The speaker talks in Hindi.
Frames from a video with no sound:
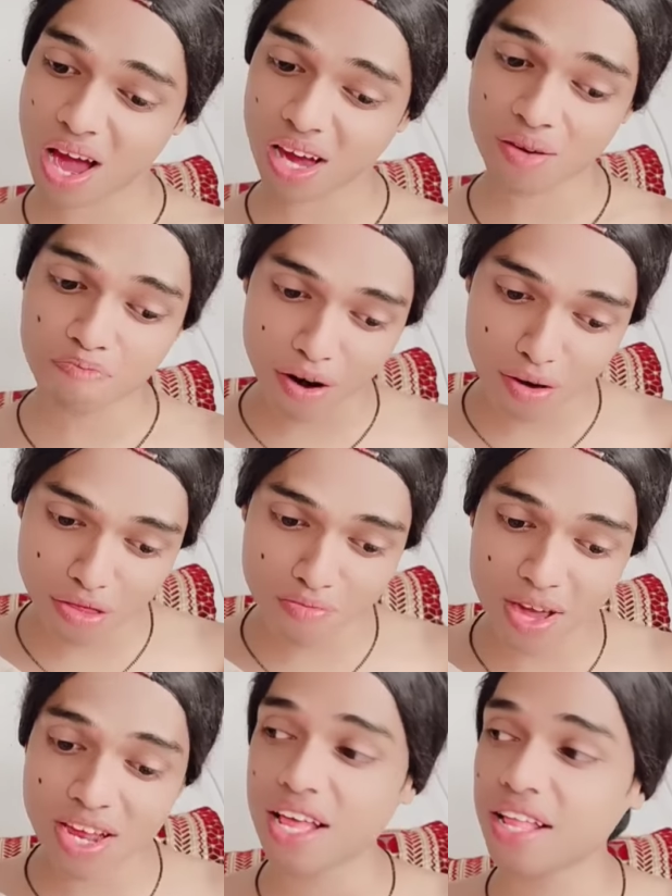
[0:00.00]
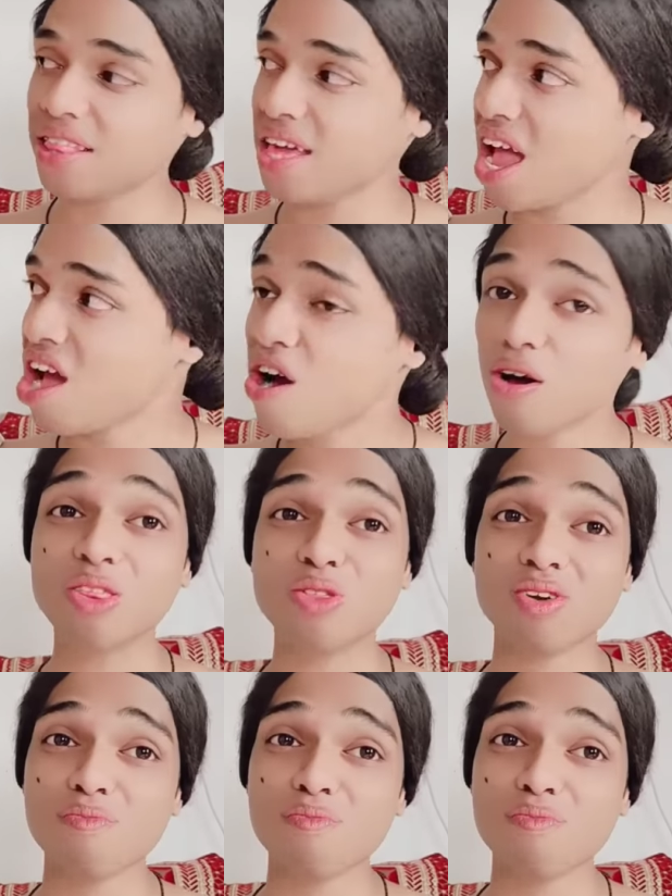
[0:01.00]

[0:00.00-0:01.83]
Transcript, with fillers: शक्कर मांगी पड़ोस में ही रहती है